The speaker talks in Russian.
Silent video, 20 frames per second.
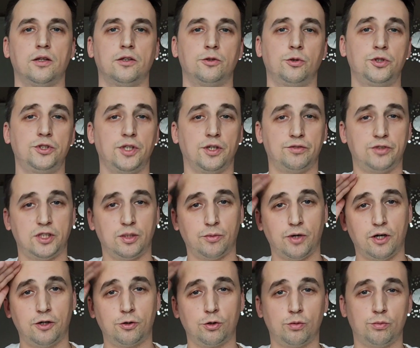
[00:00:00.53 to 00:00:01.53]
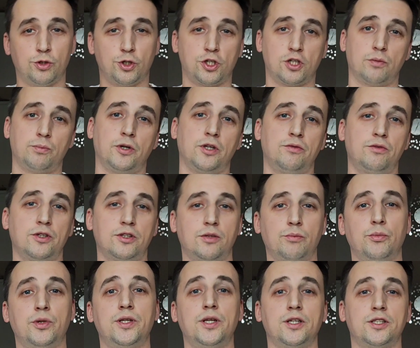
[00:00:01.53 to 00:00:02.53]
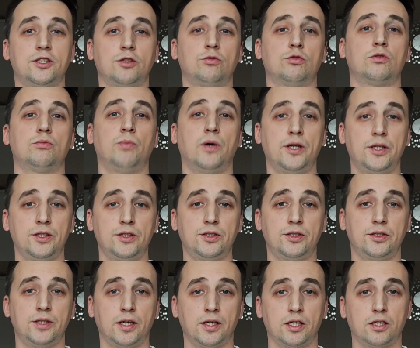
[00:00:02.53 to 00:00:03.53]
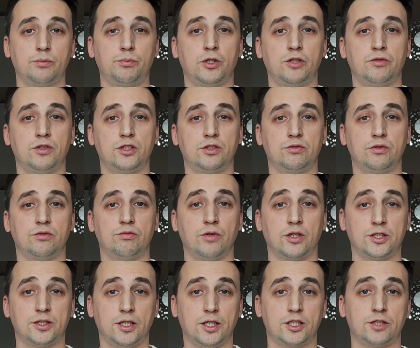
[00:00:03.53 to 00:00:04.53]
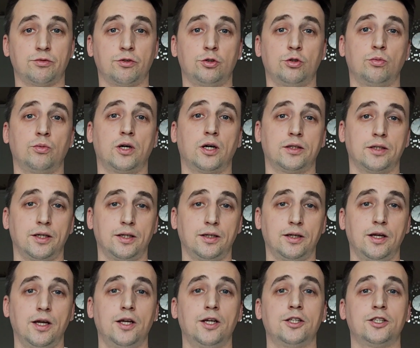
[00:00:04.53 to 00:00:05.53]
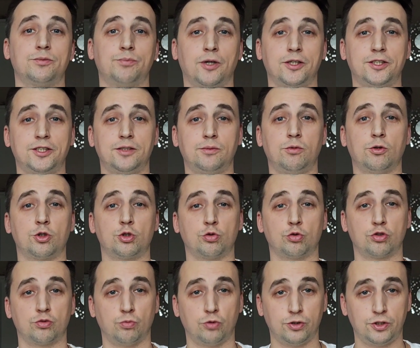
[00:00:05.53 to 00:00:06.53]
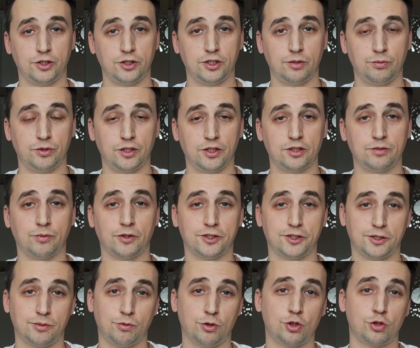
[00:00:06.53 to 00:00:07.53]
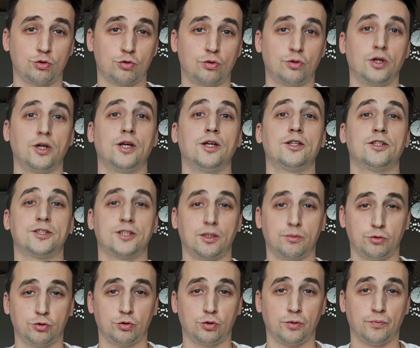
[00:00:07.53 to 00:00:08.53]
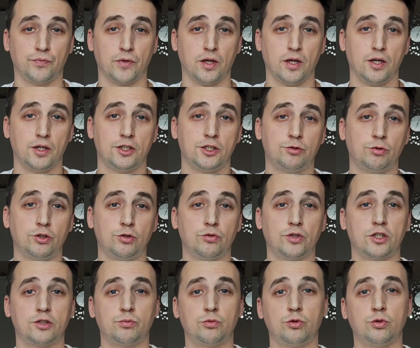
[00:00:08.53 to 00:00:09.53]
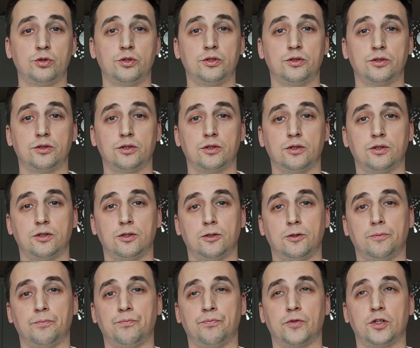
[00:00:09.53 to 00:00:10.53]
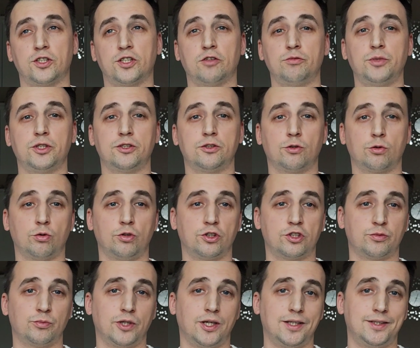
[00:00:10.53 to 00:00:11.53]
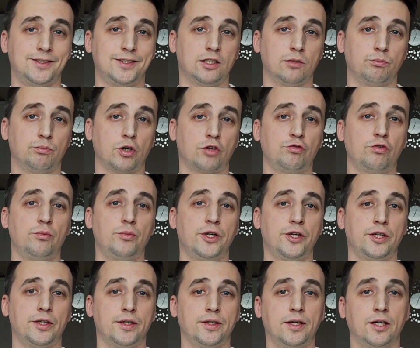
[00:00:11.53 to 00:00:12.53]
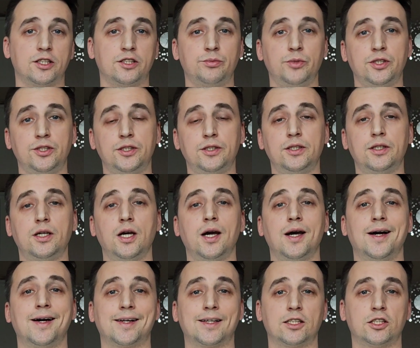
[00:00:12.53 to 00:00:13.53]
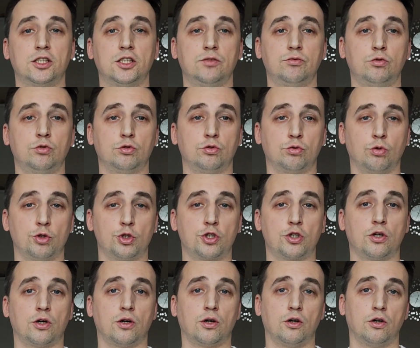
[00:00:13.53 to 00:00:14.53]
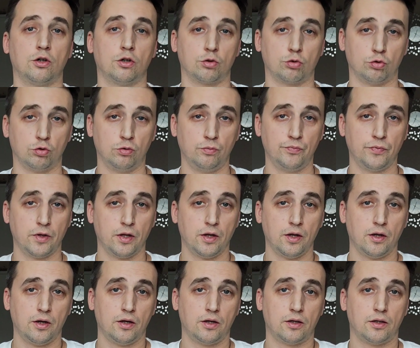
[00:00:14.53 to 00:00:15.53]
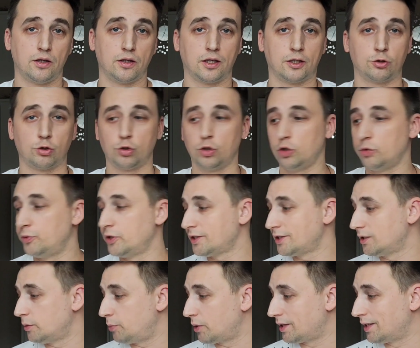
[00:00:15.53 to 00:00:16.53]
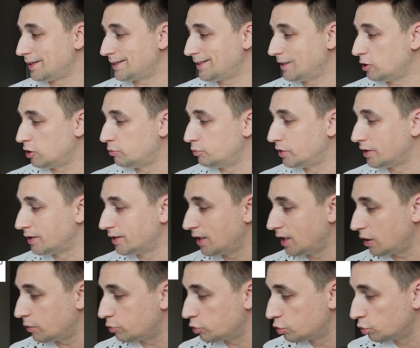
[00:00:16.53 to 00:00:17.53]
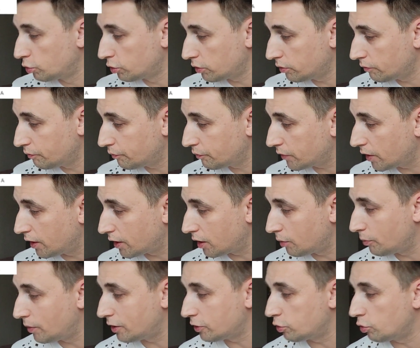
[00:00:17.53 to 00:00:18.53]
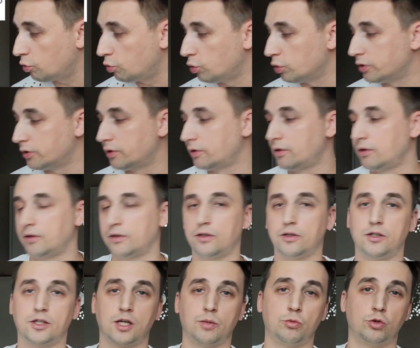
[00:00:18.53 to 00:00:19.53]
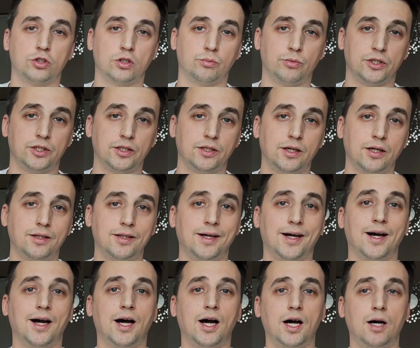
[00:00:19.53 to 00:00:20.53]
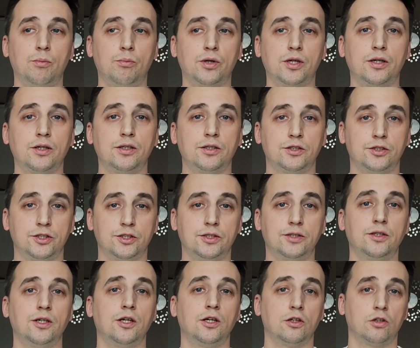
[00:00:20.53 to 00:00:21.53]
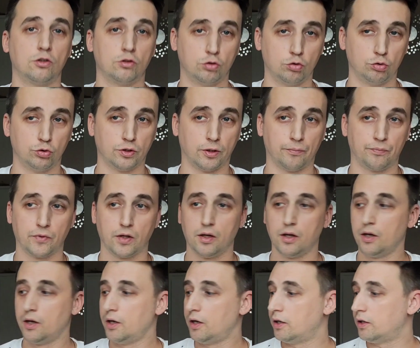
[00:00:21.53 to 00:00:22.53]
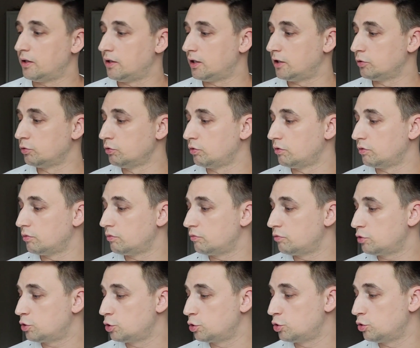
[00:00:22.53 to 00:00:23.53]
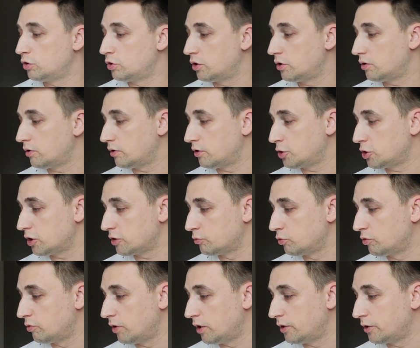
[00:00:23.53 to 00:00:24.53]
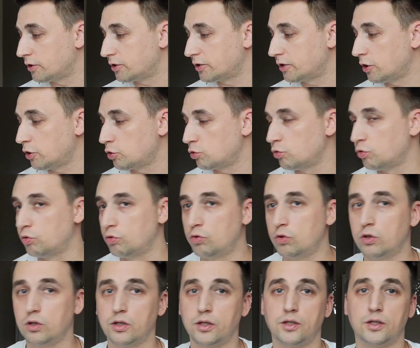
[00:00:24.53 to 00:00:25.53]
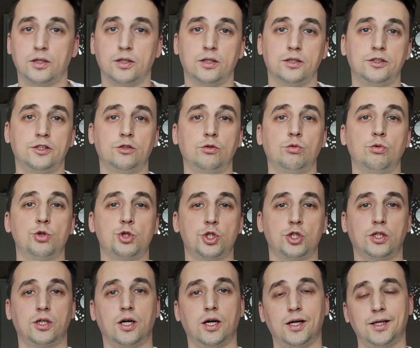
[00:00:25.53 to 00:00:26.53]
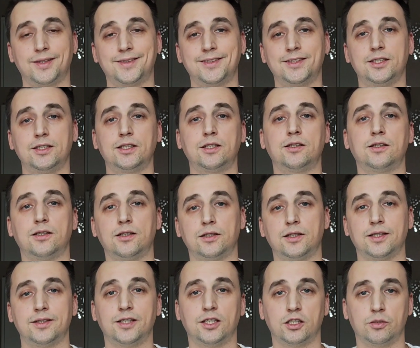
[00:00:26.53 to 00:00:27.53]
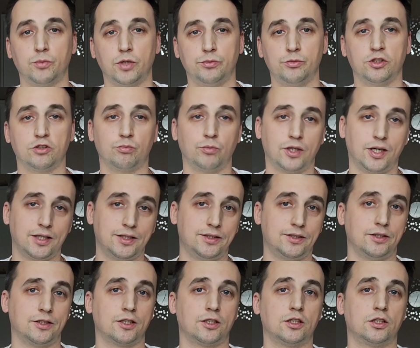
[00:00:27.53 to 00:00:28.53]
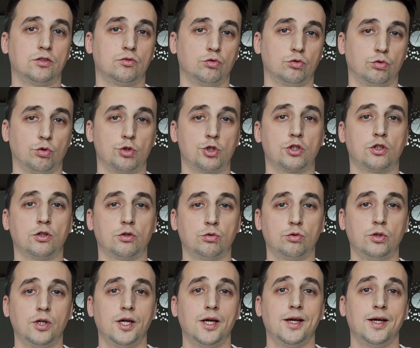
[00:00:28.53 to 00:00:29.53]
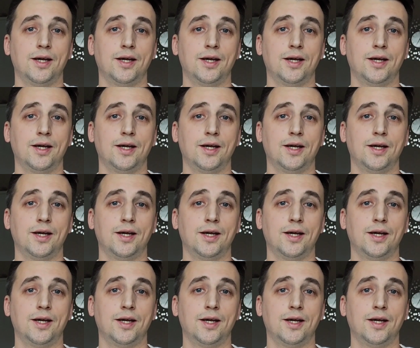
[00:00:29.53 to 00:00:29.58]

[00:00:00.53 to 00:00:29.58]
Друзья, всем огромнейший привет, меня зовут Борис, я рад приветствовать вас на своем канале. Спасибо, что смотрите меня, спасибо, что со мной. Сегодня у нас будет э, совместный ролик с магазином парфюмерии и косметики рандеву.ру, э, который любезно предоставил мне на обзор аромат от э, Рамона Манигала Амбра Ди Луна. Э, ну, чуть-чуть сейчас буквально расскажу о, о э, текущих акциях э, на данный момент в магазине рандеву.ру